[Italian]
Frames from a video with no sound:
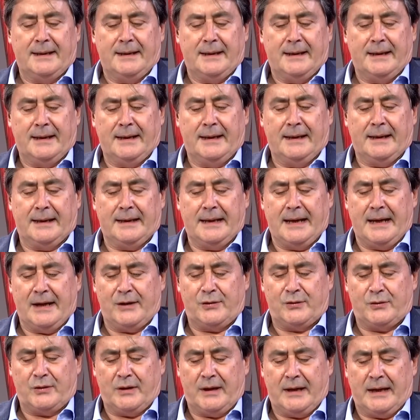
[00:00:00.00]
eh,
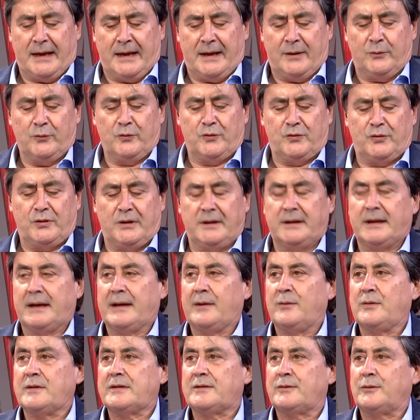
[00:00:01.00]
riesce a uccidere
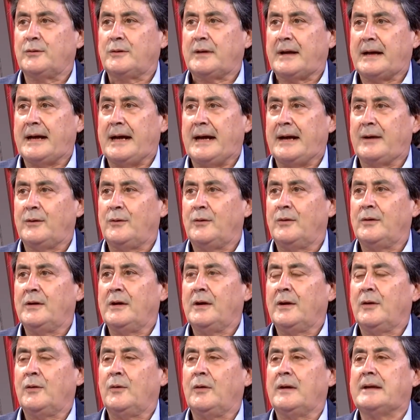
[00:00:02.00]
questo drago
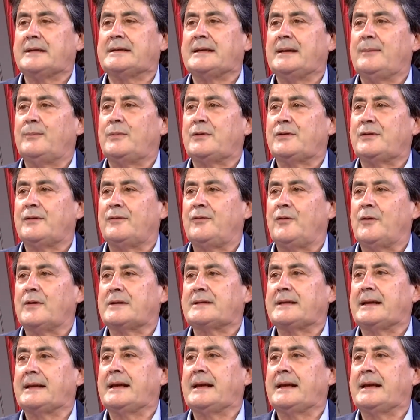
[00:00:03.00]
con la semplice forza